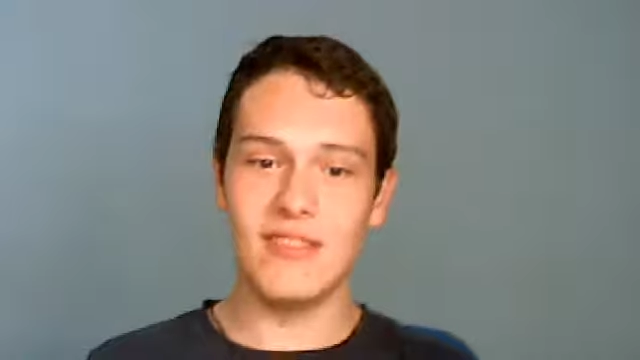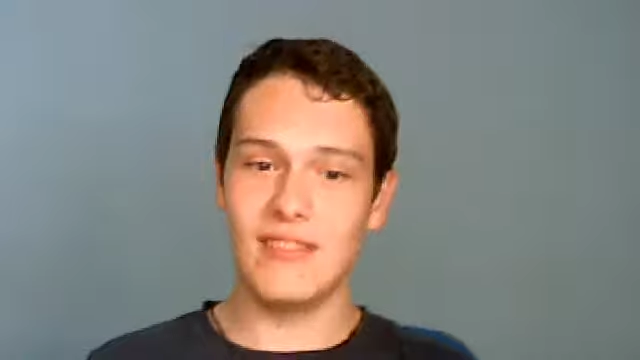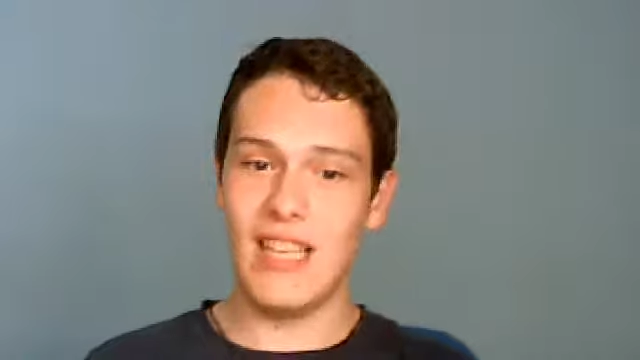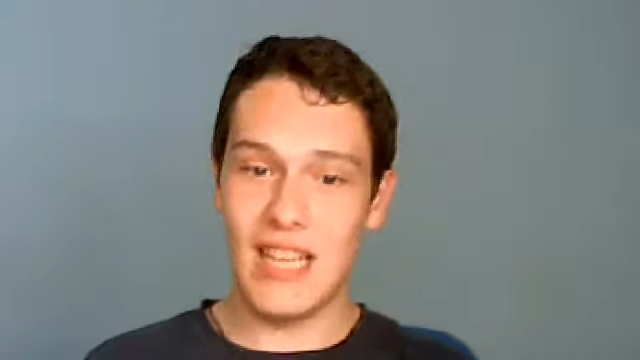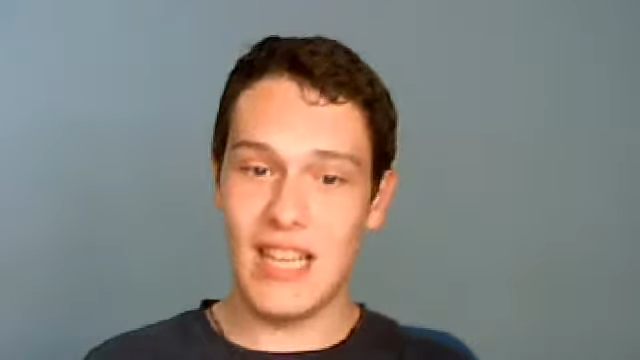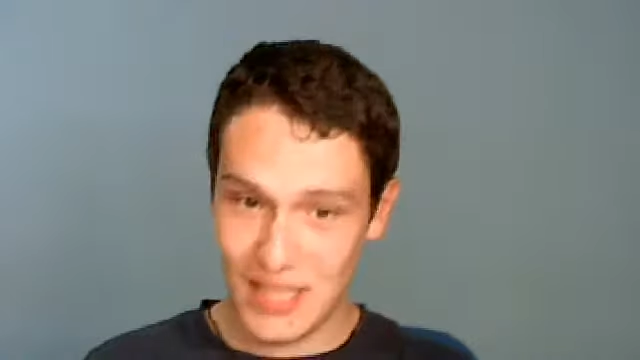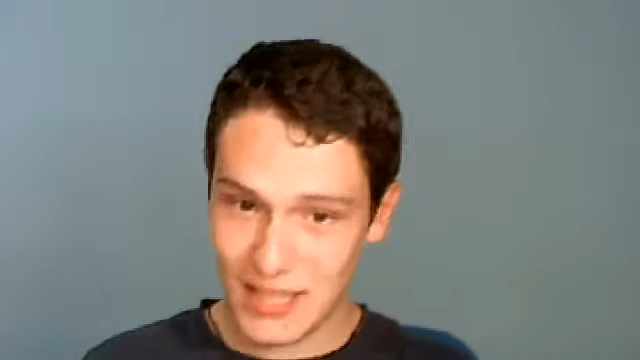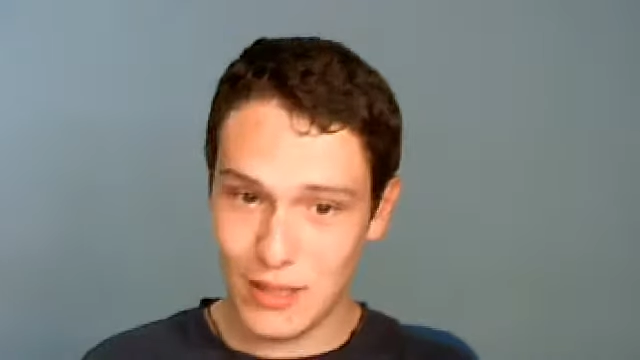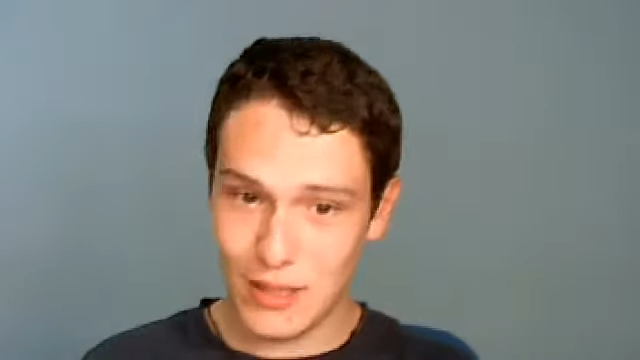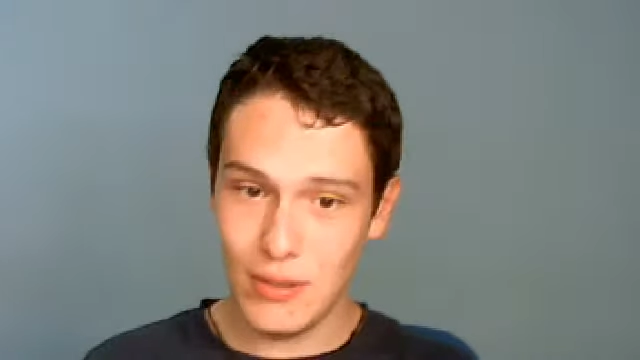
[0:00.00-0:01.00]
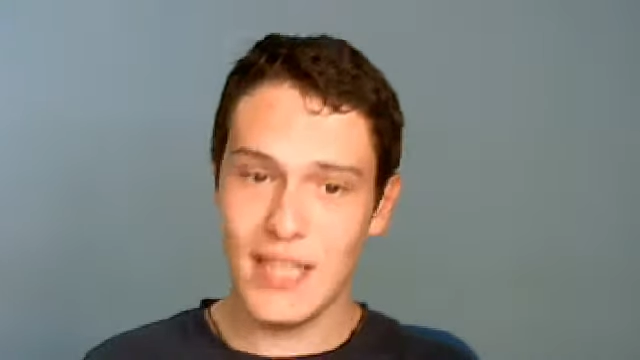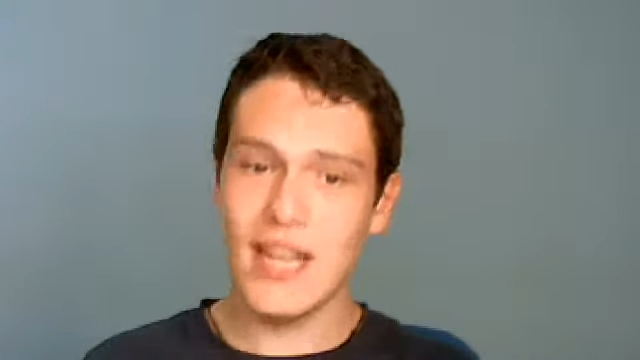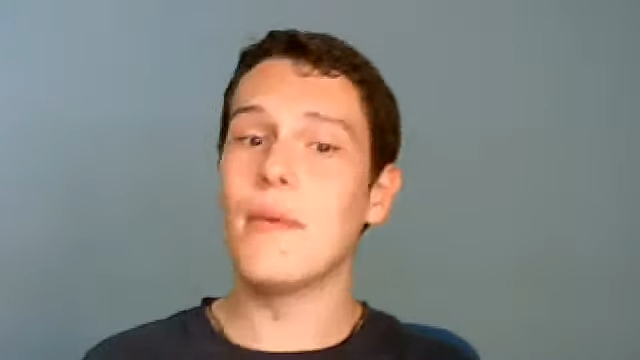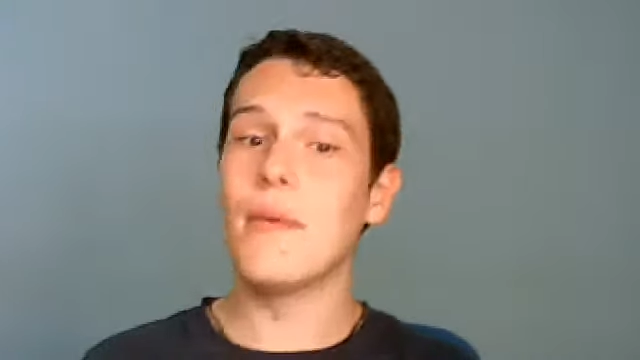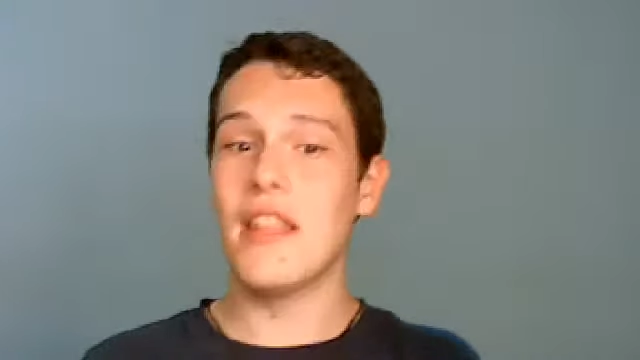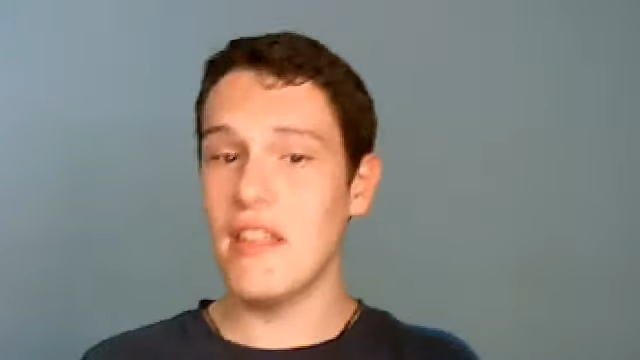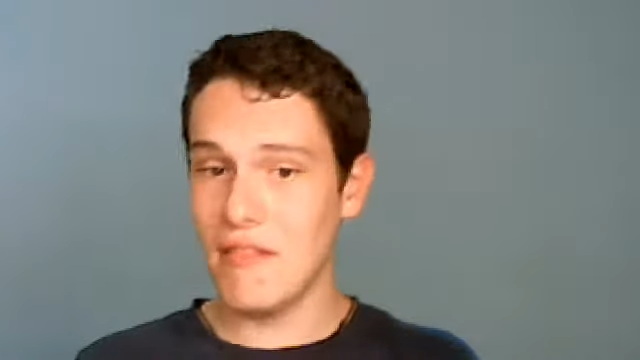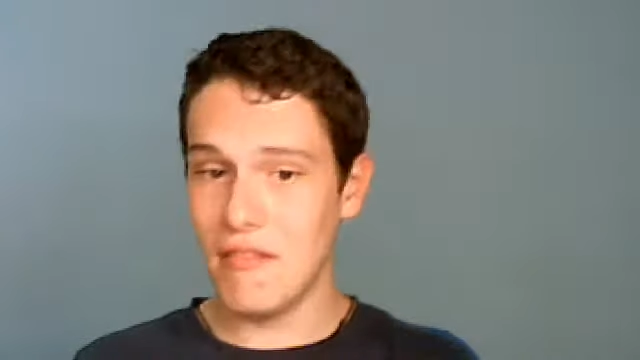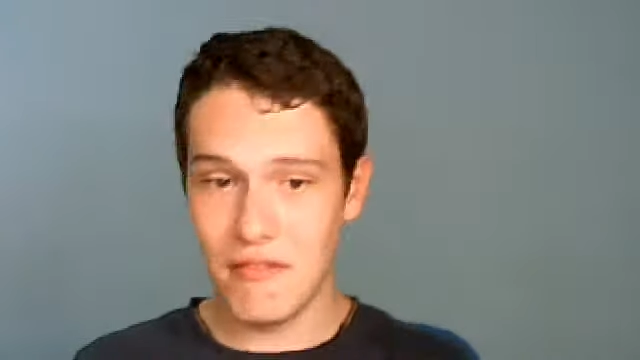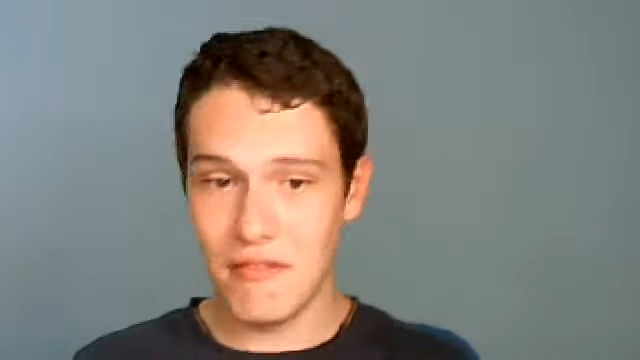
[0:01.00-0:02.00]
que le sigas en Twitter, Everyday
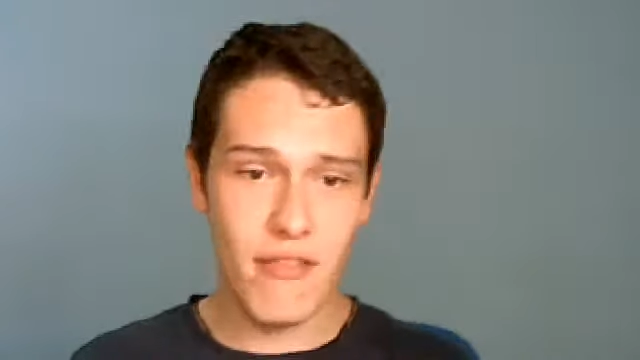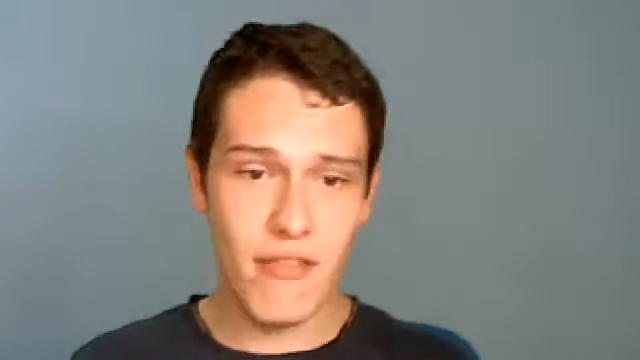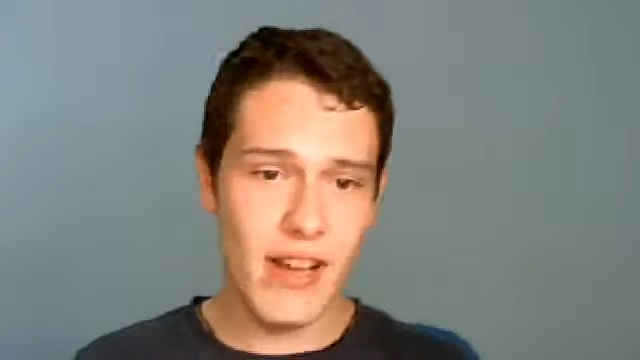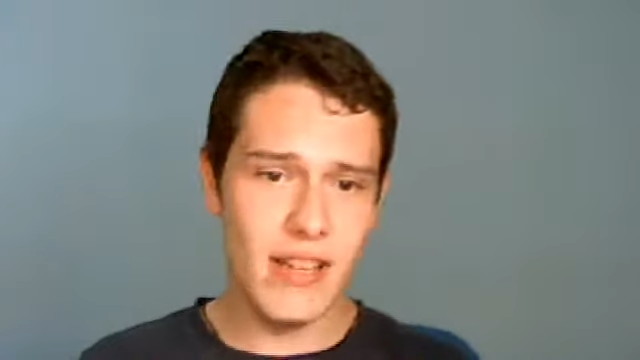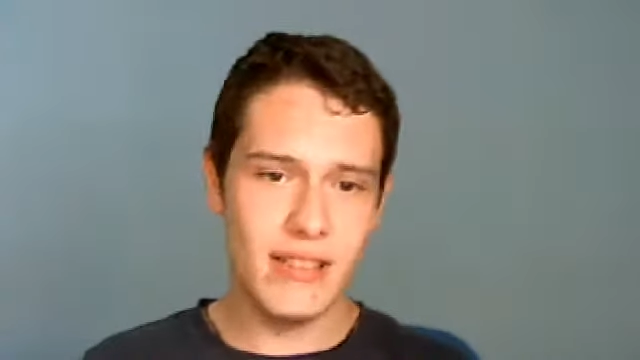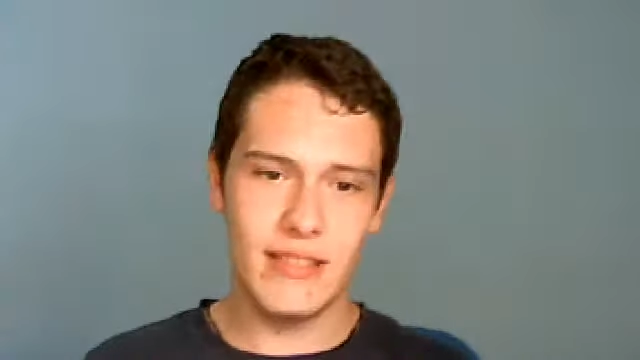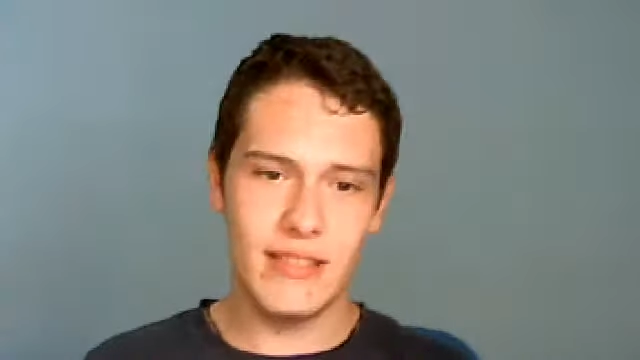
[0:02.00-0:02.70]
FIFA. Eh,